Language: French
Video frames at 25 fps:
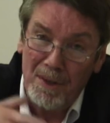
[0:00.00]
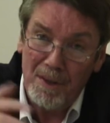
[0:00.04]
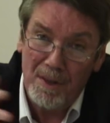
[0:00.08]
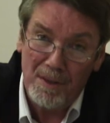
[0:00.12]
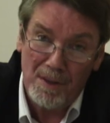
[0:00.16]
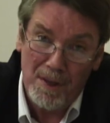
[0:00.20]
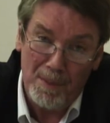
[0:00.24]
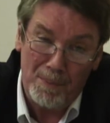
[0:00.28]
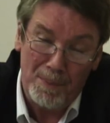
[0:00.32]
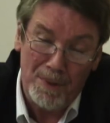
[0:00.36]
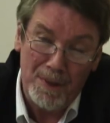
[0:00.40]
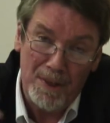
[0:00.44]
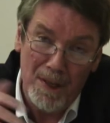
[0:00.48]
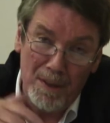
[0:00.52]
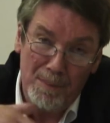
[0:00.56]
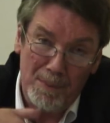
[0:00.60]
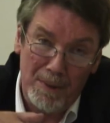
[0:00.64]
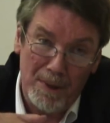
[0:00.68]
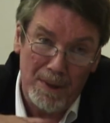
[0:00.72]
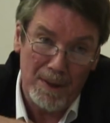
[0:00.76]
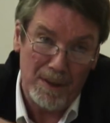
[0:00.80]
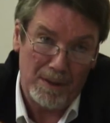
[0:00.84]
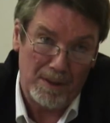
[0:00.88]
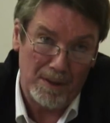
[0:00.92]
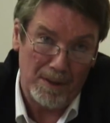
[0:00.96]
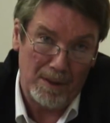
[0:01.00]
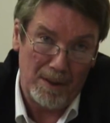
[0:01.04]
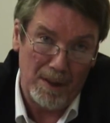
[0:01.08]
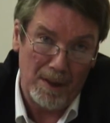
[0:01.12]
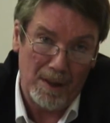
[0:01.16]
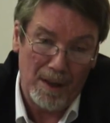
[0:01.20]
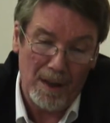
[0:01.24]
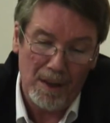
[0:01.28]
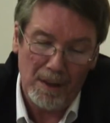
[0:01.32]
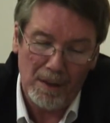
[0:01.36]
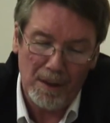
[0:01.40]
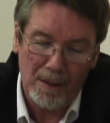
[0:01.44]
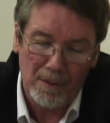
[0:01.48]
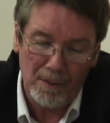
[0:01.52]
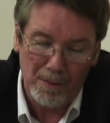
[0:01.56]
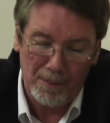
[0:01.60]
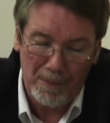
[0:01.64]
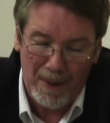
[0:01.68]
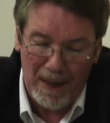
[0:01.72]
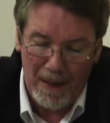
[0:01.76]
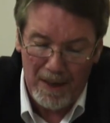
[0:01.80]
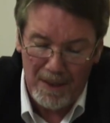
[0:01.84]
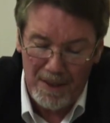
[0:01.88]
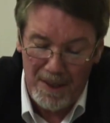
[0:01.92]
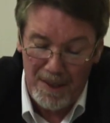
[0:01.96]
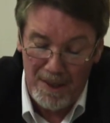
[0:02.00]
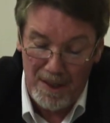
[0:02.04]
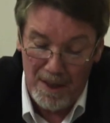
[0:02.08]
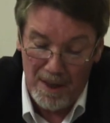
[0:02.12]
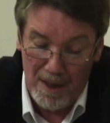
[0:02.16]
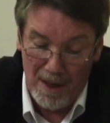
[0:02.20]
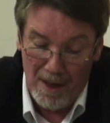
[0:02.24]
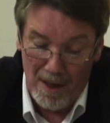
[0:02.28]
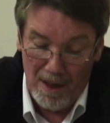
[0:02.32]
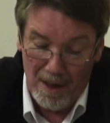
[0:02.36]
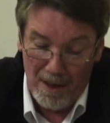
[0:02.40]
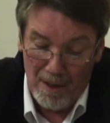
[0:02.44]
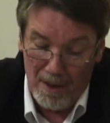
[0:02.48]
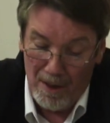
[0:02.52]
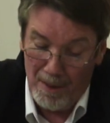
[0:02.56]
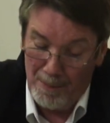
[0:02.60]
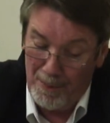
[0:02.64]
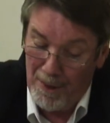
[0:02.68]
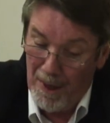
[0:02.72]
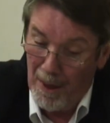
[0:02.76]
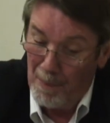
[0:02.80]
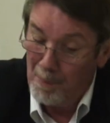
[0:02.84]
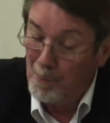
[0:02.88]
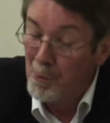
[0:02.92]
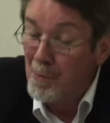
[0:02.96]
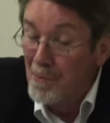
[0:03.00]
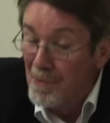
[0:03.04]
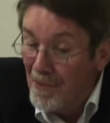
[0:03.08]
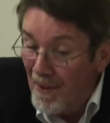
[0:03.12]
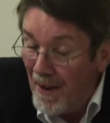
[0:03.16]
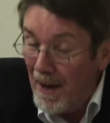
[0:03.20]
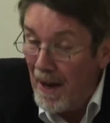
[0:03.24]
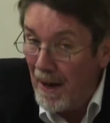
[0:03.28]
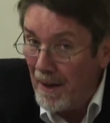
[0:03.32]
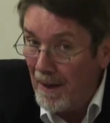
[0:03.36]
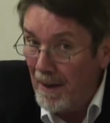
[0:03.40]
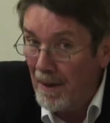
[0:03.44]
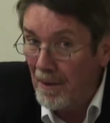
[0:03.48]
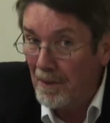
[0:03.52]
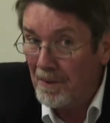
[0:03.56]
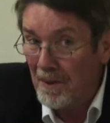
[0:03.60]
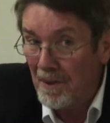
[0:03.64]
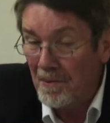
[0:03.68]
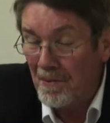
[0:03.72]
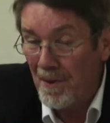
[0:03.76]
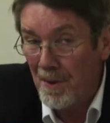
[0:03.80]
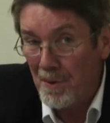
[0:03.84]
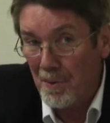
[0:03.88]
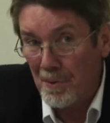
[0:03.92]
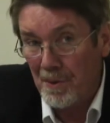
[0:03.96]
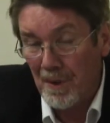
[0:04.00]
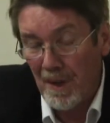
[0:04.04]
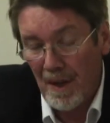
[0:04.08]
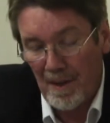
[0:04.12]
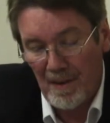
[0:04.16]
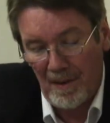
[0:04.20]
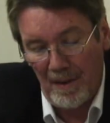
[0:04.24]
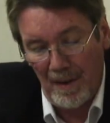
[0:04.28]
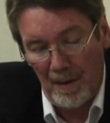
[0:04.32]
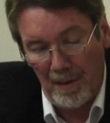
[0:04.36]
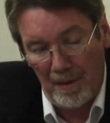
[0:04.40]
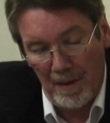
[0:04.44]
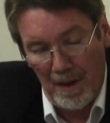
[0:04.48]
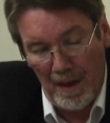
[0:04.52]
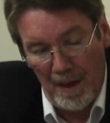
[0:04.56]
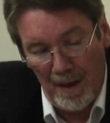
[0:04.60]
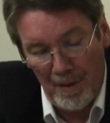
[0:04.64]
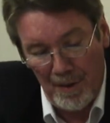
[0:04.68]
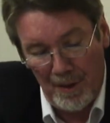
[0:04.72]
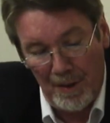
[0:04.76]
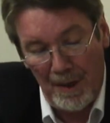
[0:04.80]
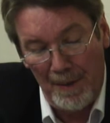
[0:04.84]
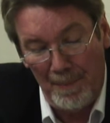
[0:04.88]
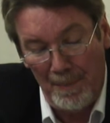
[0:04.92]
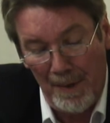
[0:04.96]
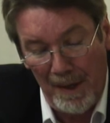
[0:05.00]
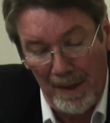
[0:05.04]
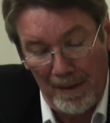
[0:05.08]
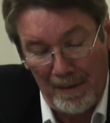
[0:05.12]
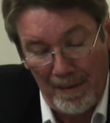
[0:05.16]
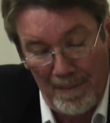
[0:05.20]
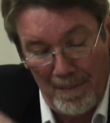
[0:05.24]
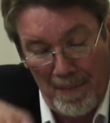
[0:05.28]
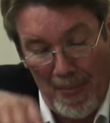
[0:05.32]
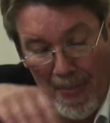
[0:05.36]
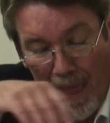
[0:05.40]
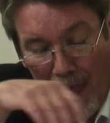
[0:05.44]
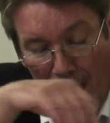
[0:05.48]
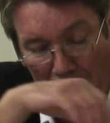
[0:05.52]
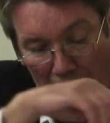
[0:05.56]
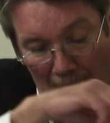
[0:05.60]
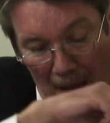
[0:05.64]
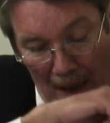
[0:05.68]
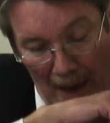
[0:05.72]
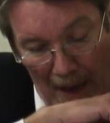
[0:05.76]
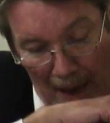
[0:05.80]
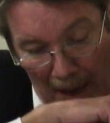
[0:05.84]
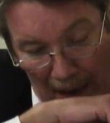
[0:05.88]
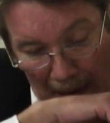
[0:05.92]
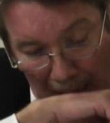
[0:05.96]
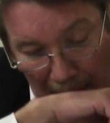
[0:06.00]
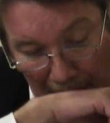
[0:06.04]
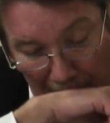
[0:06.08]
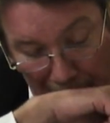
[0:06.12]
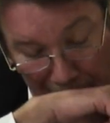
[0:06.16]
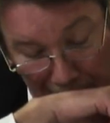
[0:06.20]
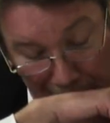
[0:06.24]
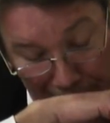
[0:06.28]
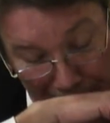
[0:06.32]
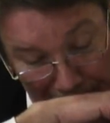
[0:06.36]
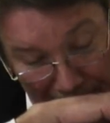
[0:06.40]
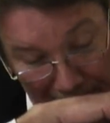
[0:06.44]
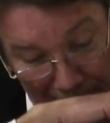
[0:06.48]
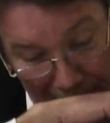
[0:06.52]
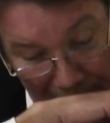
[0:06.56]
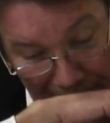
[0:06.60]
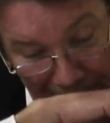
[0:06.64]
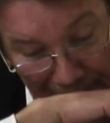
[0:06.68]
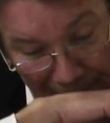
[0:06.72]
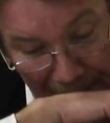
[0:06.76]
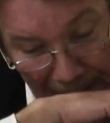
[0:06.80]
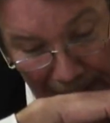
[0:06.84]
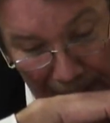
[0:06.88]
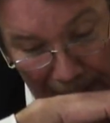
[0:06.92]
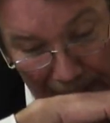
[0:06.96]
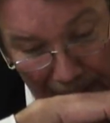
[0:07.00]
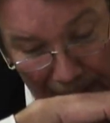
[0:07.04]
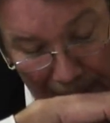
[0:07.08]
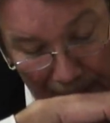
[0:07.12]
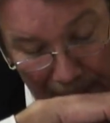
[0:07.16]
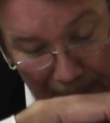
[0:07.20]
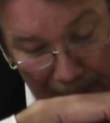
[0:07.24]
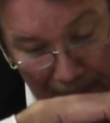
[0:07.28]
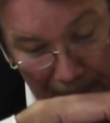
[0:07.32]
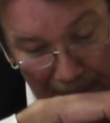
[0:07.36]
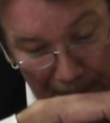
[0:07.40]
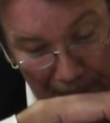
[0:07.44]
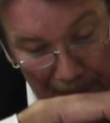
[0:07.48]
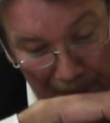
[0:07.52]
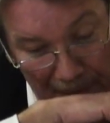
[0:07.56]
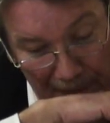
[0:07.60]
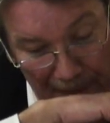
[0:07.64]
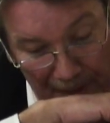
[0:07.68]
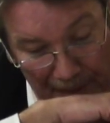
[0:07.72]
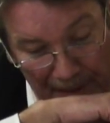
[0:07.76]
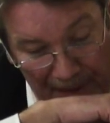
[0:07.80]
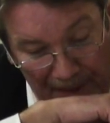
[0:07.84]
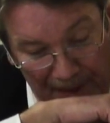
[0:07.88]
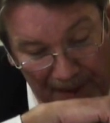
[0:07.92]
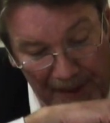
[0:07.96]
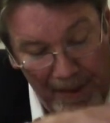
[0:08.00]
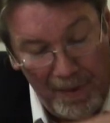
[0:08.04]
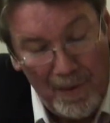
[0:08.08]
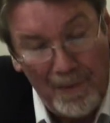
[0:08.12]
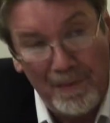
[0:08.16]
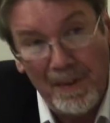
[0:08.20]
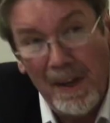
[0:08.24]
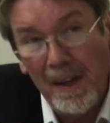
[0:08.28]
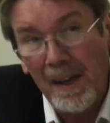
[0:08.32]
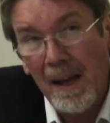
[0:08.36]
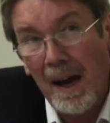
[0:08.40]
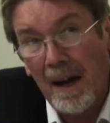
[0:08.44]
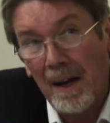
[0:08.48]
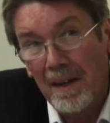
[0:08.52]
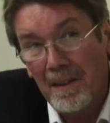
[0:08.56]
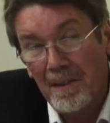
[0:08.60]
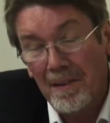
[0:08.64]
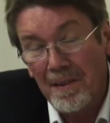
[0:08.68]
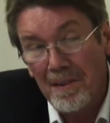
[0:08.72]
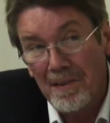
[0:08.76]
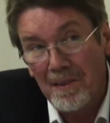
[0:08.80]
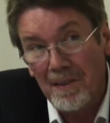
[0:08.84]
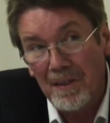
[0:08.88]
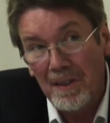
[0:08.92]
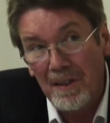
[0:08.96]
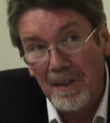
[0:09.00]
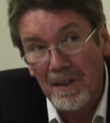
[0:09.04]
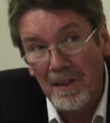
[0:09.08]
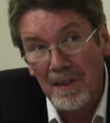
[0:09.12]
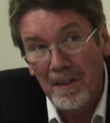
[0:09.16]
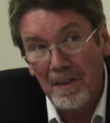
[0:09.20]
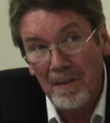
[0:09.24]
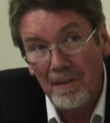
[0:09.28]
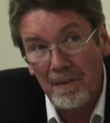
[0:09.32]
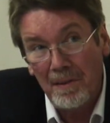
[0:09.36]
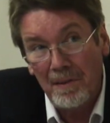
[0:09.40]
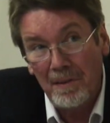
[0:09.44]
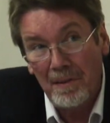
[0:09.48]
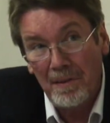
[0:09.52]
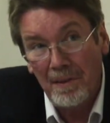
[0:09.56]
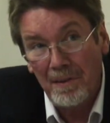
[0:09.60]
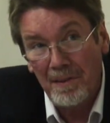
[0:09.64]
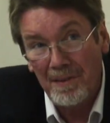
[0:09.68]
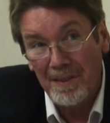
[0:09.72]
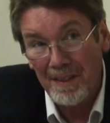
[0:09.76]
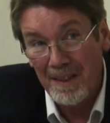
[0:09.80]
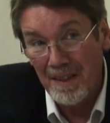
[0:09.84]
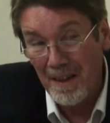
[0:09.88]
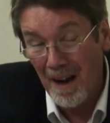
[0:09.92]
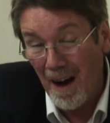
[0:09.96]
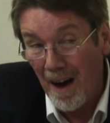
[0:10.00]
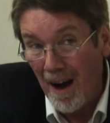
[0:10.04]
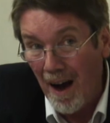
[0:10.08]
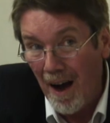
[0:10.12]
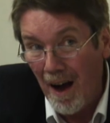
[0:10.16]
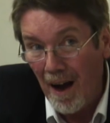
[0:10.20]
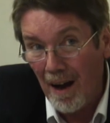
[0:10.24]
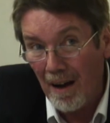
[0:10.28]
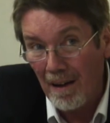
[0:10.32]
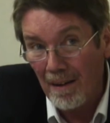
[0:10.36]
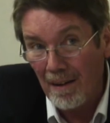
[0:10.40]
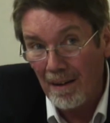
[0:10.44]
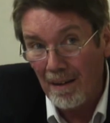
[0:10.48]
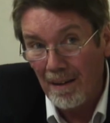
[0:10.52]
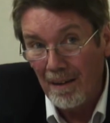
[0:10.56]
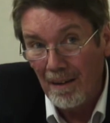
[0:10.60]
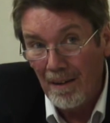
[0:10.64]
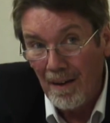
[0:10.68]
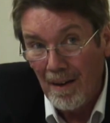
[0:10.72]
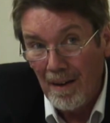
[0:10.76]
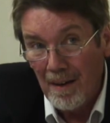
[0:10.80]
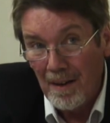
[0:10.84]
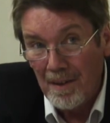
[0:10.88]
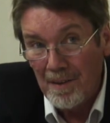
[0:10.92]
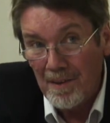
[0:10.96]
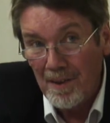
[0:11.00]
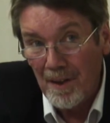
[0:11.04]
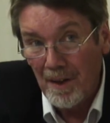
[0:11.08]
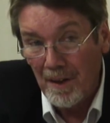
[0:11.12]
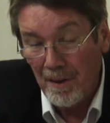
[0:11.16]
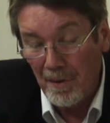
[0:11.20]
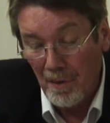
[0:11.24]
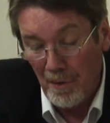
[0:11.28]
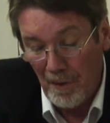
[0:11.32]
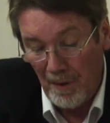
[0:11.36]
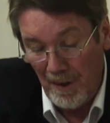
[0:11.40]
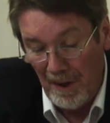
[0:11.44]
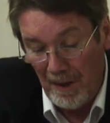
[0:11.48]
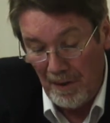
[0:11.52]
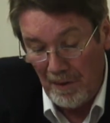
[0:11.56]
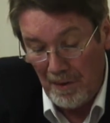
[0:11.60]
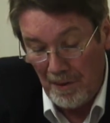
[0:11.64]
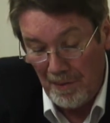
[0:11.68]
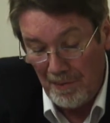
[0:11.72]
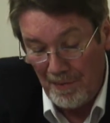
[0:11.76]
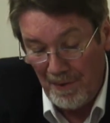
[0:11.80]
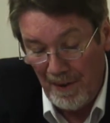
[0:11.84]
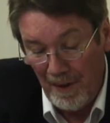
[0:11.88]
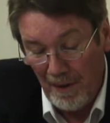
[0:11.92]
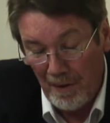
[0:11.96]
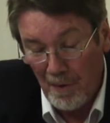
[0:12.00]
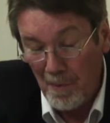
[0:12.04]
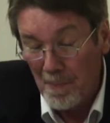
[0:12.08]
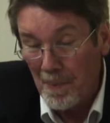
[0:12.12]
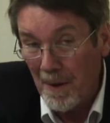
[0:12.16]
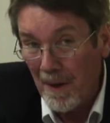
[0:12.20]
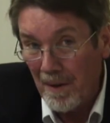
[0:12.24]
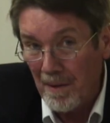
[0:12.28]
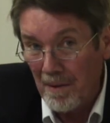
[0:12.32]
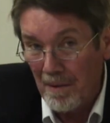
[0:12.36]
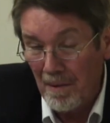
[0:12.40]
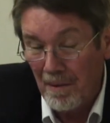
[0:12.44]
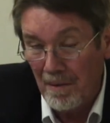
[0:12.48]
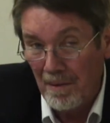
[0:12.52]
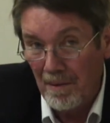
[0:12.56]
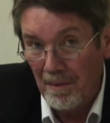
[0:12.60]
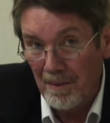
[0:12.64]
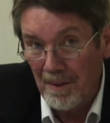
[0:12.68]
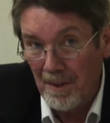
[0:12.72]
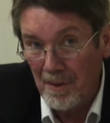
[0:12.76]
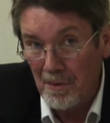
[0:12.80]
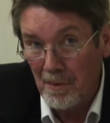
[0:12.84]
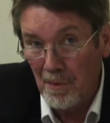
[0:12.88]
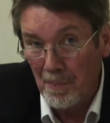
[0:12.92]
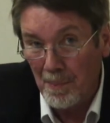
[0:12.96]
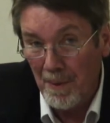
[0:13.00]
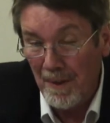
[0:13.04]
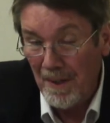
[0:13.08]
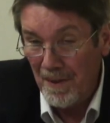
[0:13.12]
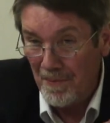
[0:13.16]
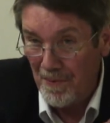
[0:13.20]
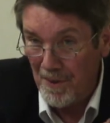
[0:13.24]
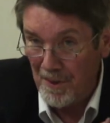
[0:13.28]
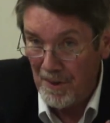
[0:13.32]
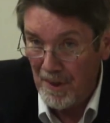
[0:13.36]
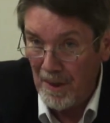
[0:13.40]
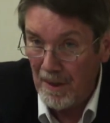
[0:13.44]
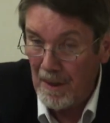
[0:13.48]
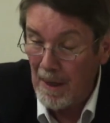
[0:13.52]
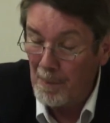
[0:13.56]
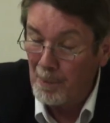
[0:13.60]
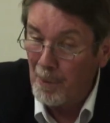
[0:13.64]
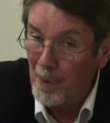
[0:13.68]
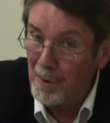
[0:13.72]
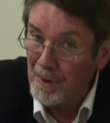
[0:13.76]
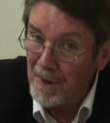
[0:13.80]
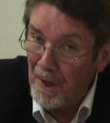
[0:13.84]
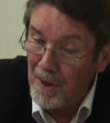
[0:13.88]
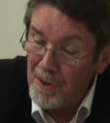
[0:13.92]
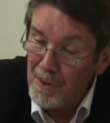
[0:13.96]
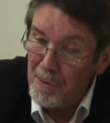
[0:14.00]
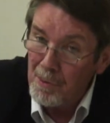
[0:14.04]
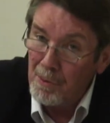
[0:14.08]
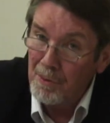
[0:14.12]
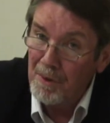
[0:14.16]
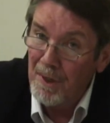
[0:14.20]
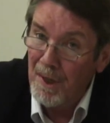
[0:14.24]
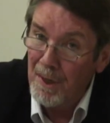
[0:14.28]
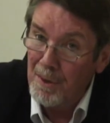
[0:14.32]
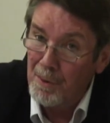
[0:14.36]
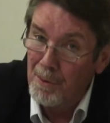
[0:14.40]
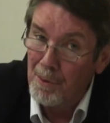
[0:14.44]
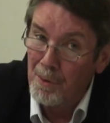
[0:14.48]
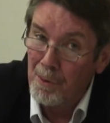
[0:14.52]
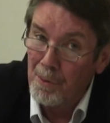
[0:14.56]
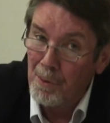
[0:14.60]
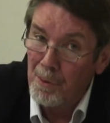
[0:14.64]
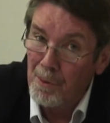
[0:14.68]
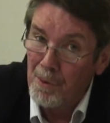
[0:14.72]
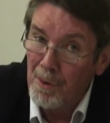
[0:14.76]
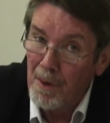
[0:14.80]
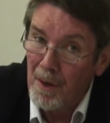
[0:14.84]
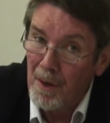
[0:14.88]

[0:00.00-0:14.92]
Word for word: des épidémies, etc., des grandes maladies, eh bien, pouvait aller en effet jusqu'à cet âge limite. Alors, en fait, euh, si le vieillard était si rare, c'est qu'il devait, euh, disons, bénéficier de la protection des dieux.